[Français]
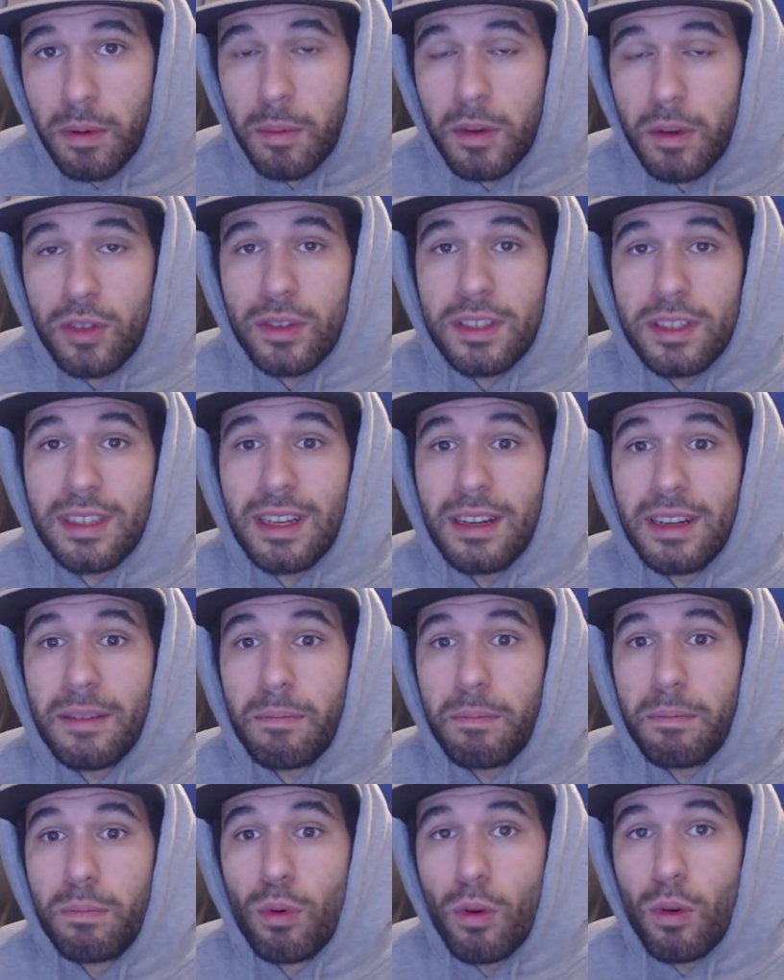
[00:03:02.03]
Pour moi, je fais
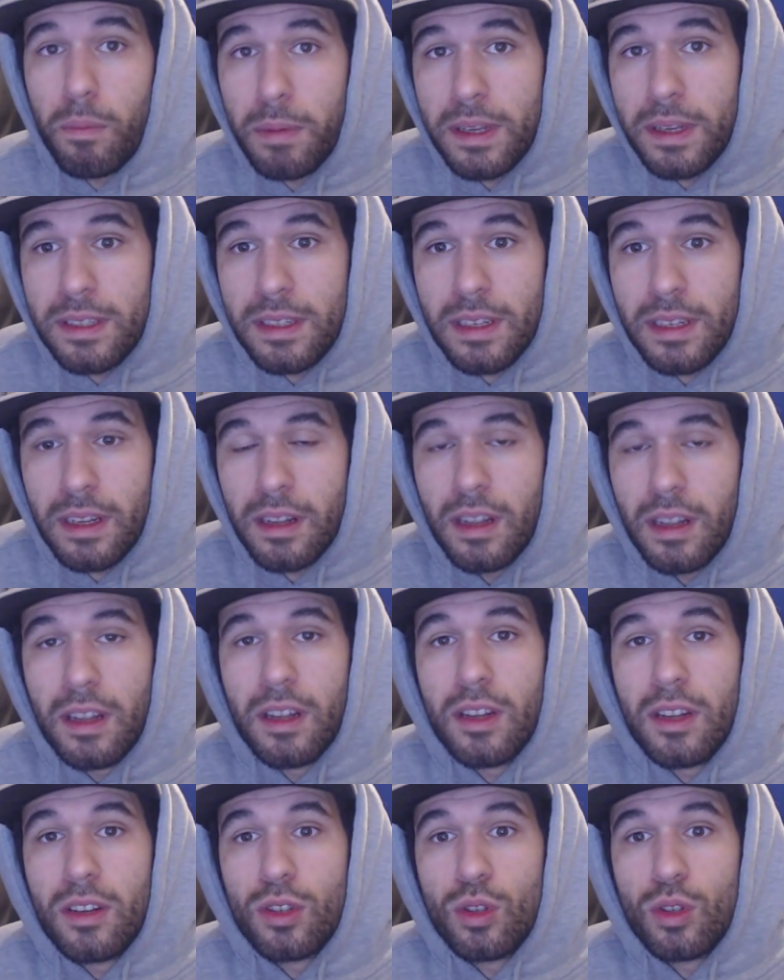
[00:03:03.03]
ça pour le plaisir.
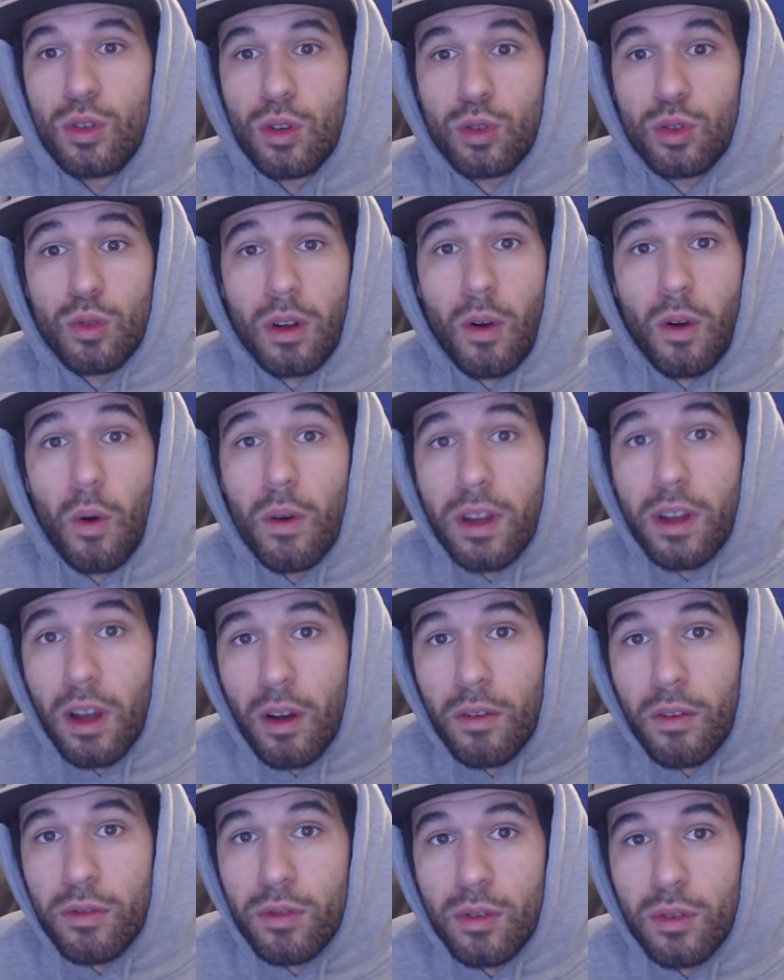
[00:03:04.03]
Je ne reçois aucun
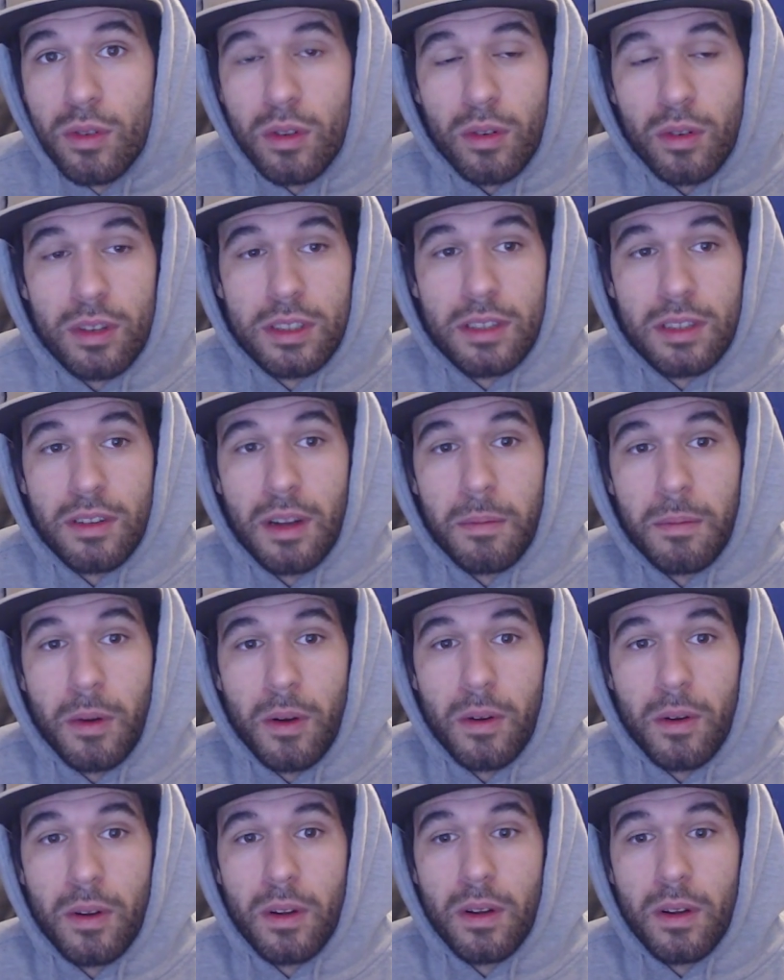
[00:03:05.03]
revenu, donc c'est
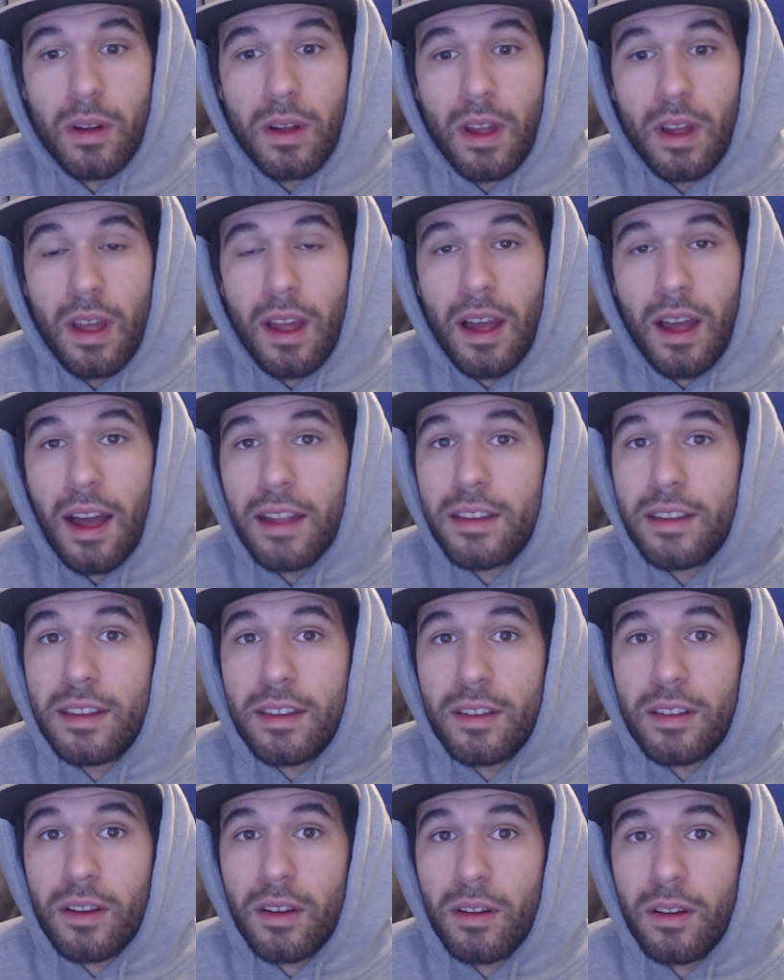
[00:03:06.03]
vraiment à
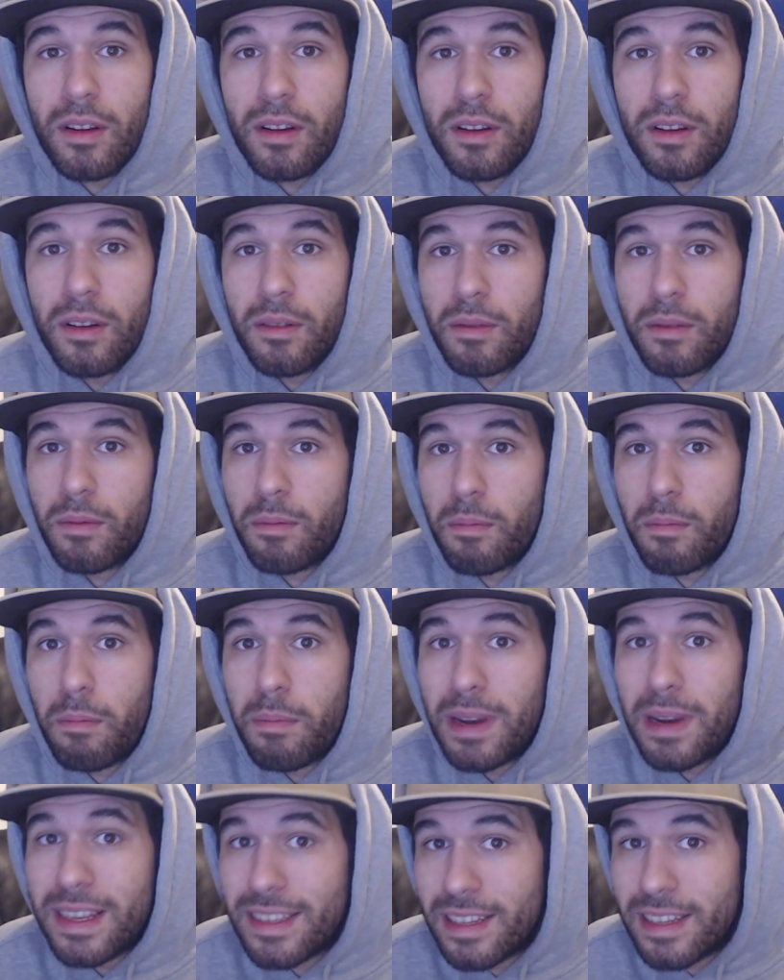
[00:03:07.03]
titre
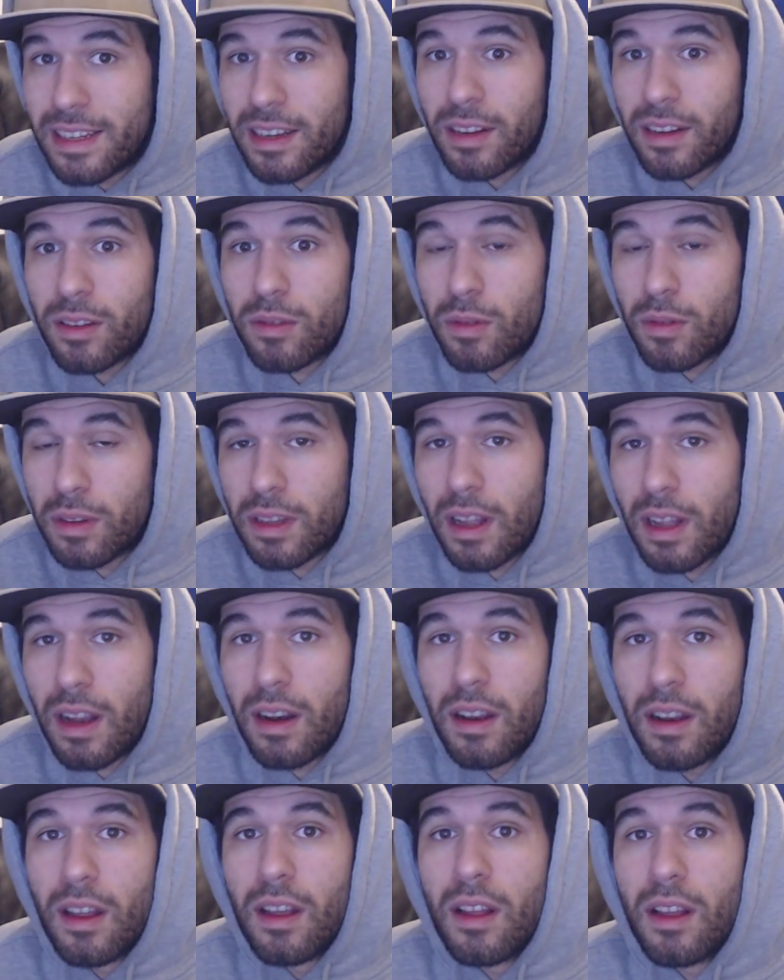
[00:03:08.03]
plaisir
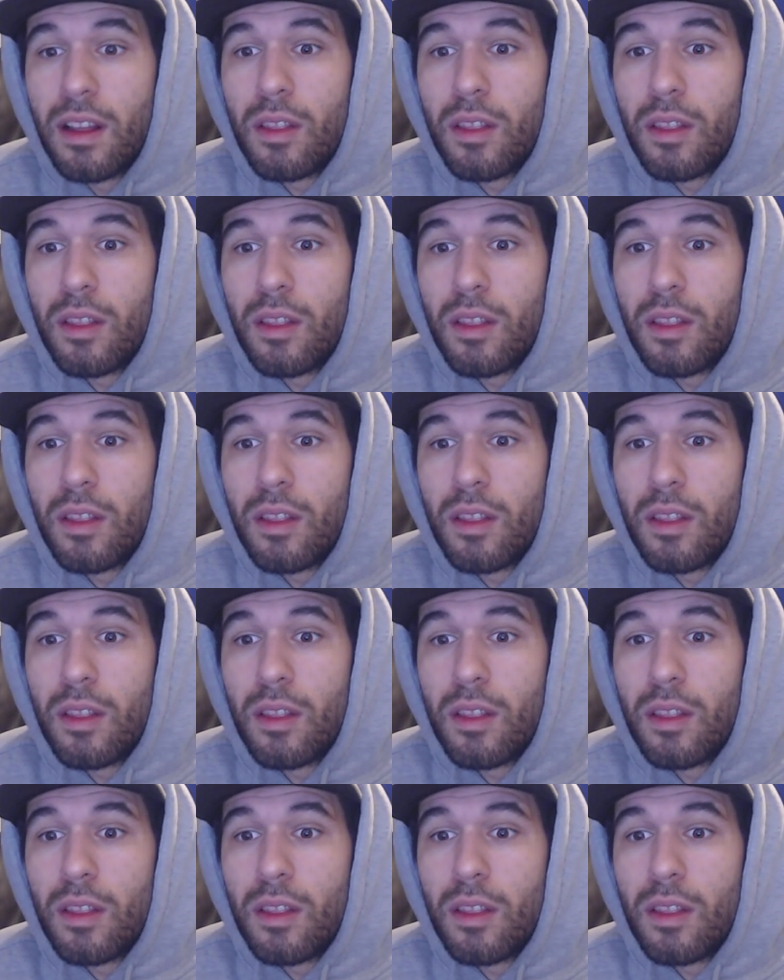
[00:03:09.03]
total.